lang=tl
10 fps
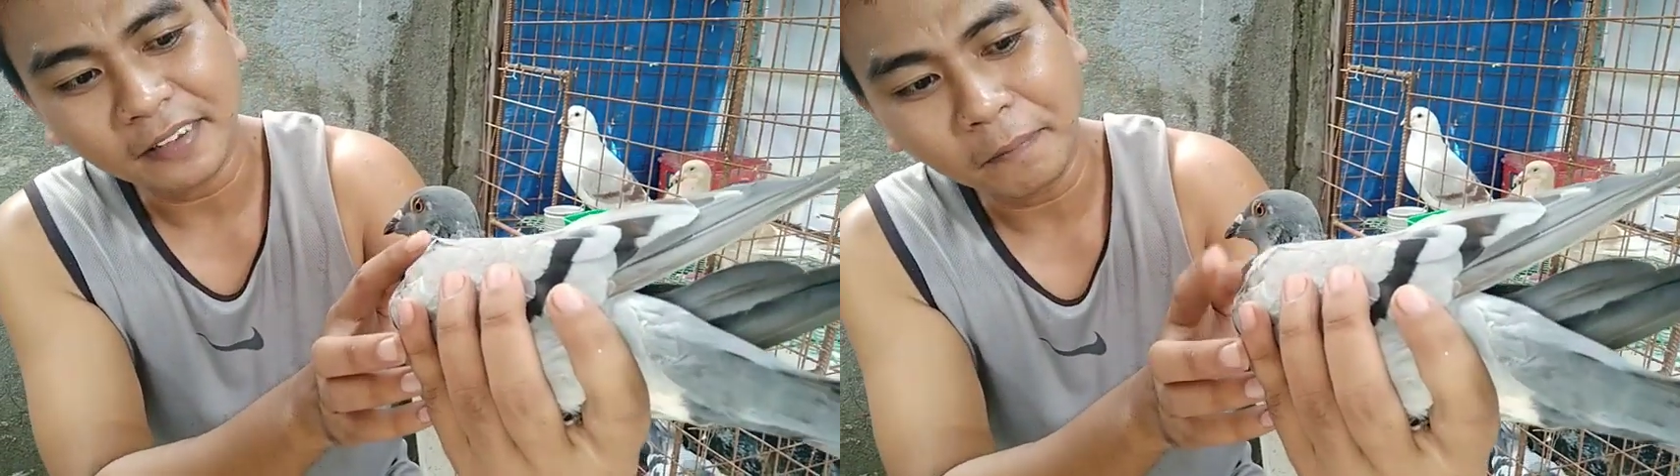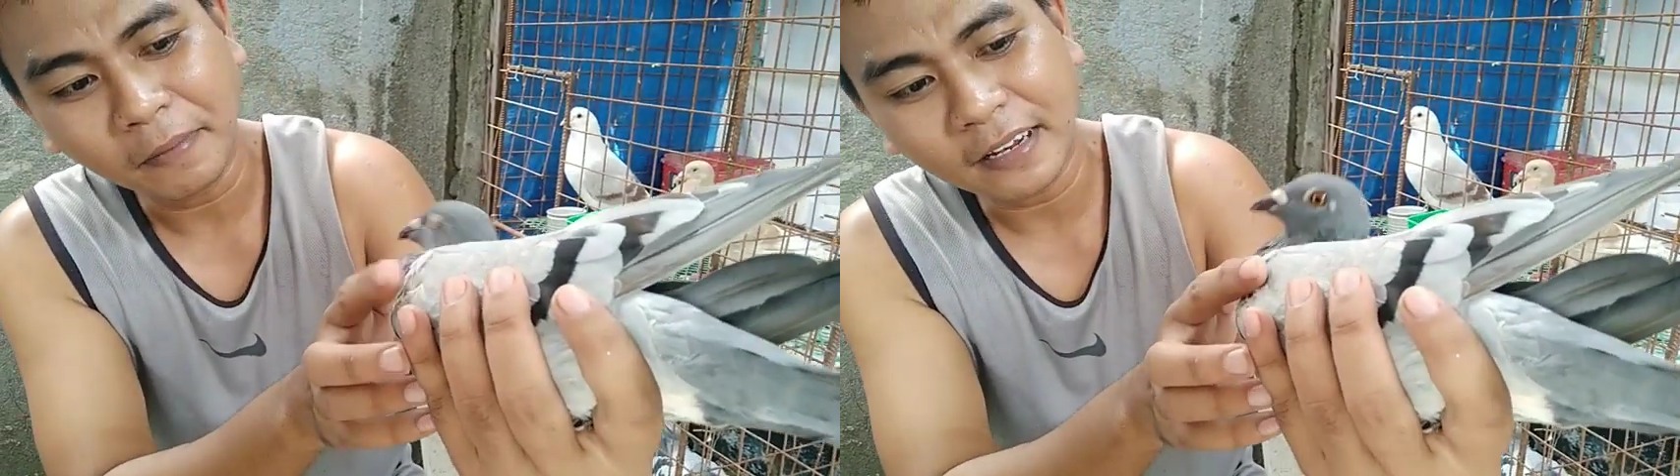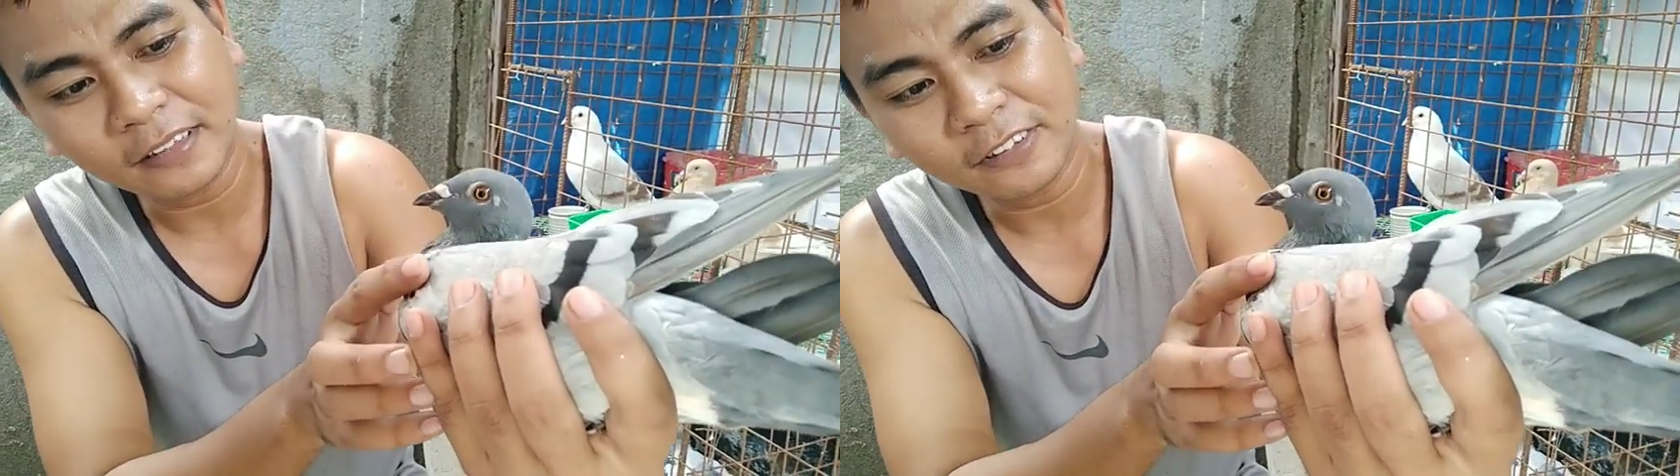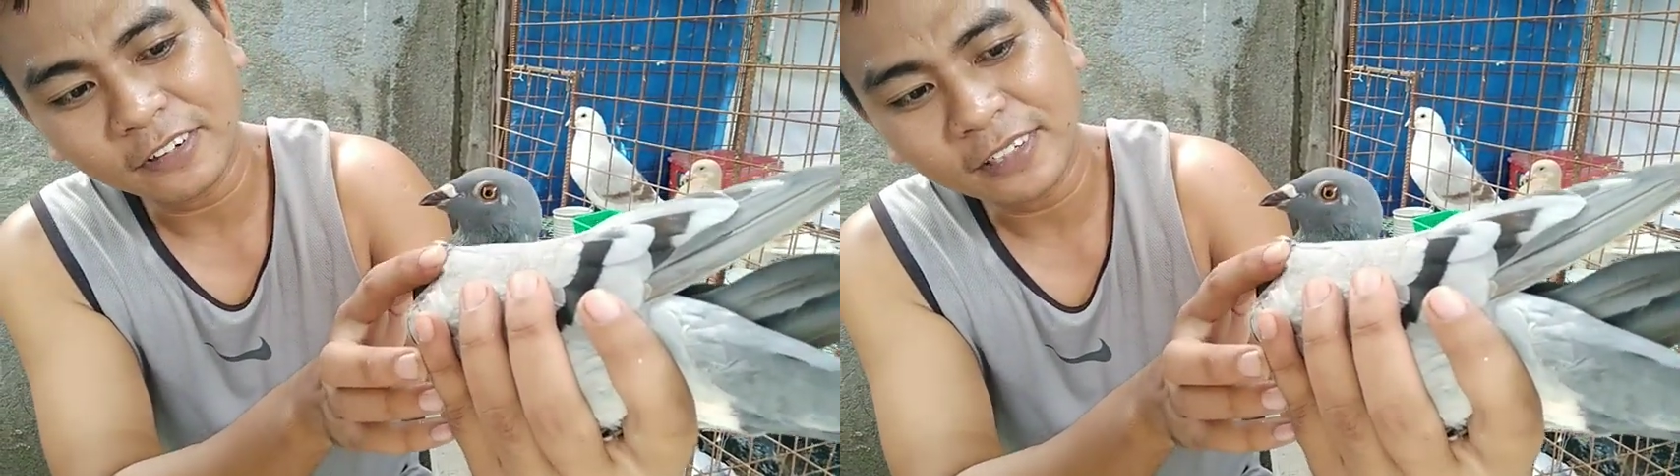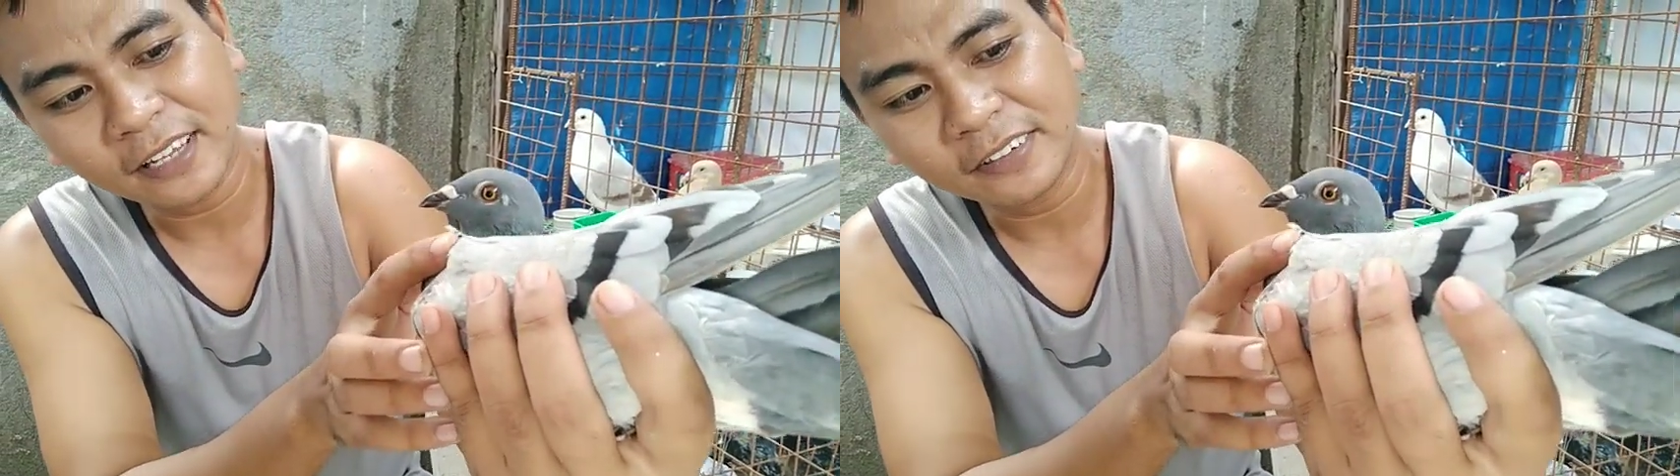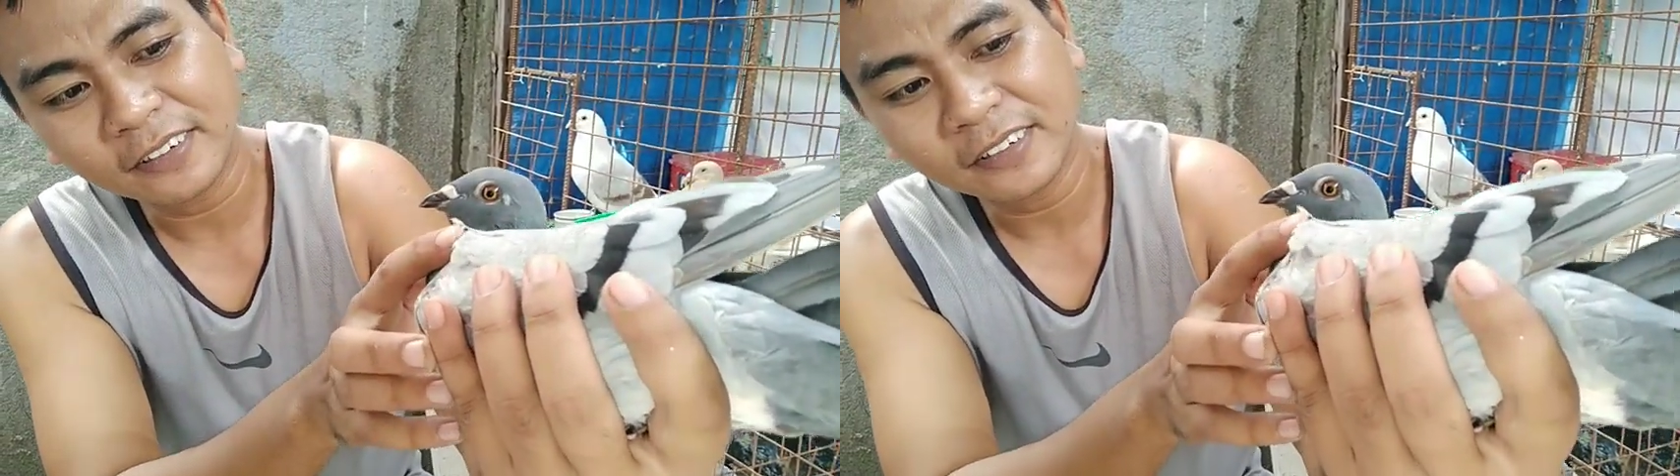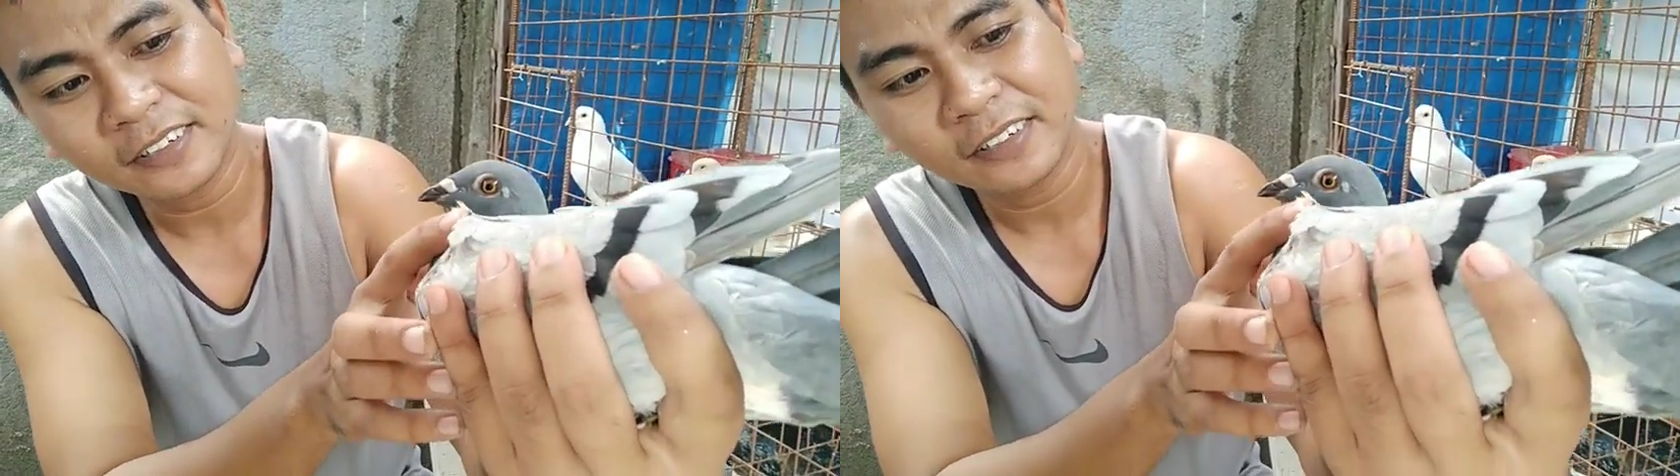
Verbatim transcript: nabarrel to. Yan no. Oh.